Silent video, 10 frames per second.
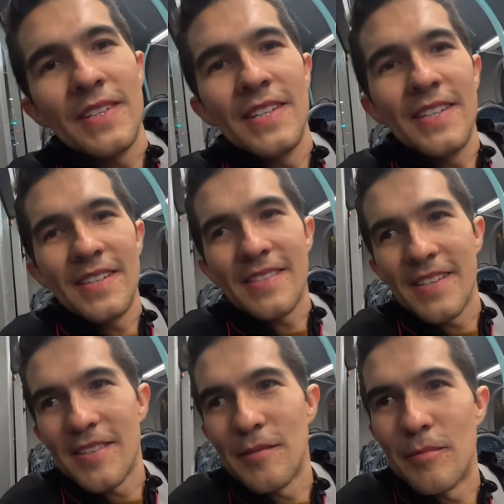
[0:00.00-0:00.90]
Y
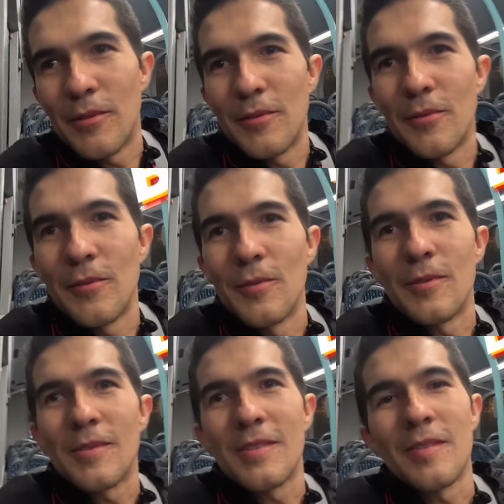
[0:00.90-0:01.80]
este es un
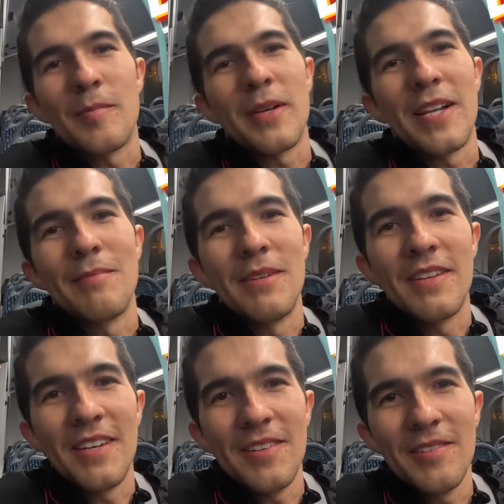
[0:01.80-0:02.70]
bonus para el
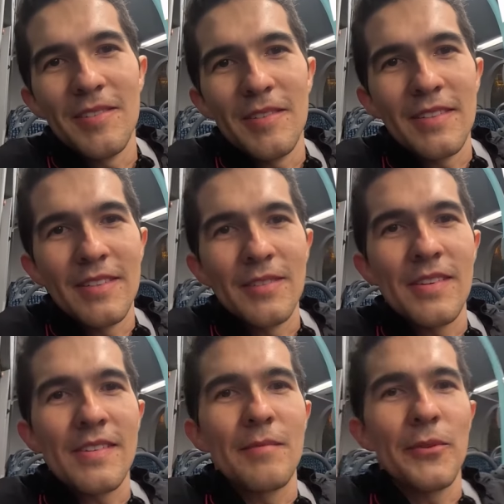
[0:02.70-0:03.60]
video.
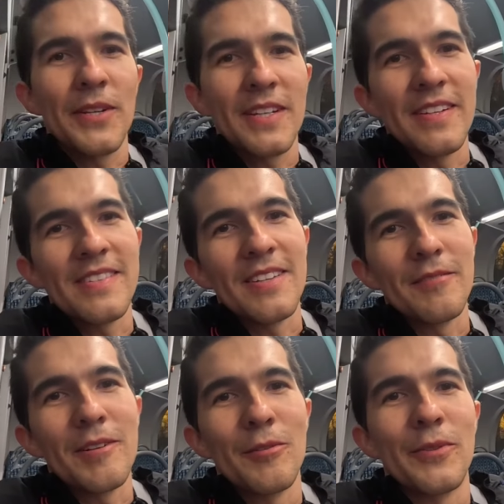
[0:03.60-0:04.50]
Nos estamos
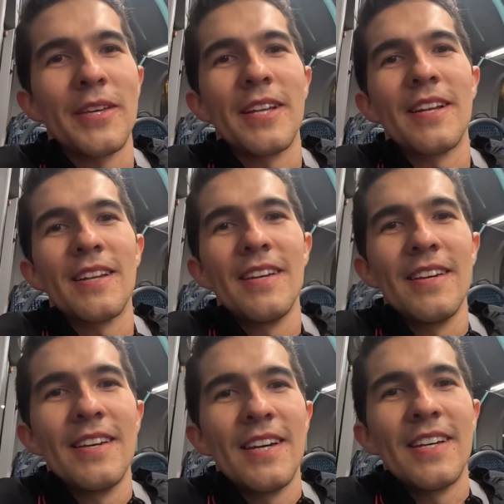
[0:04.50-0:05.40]
regresando al hotel
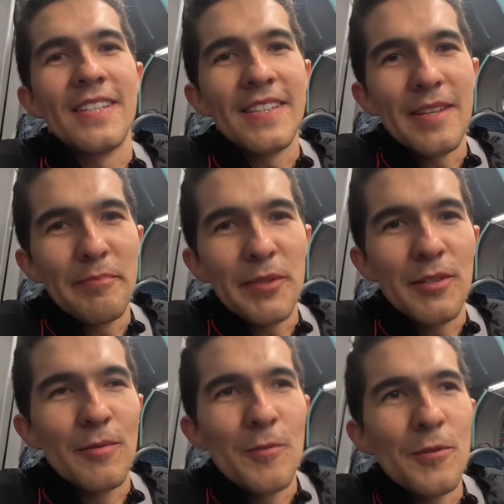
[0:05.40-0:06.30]
en el
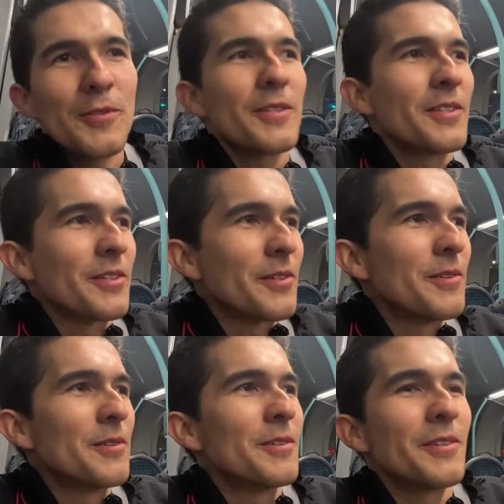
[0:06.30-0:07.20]
típico bus
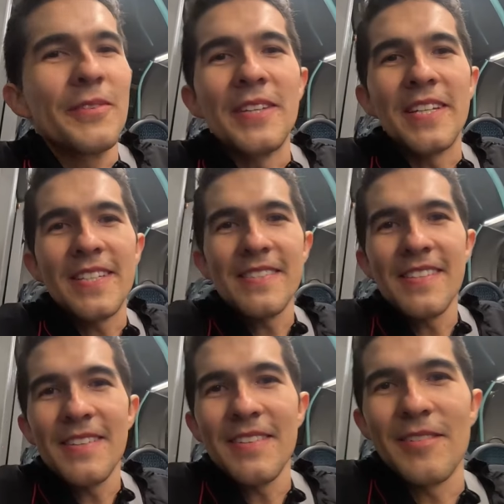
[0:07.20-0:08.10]
rojo
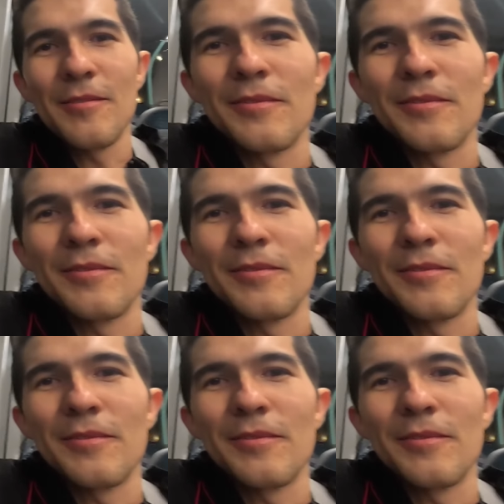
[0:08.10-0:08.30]
londinense. Nos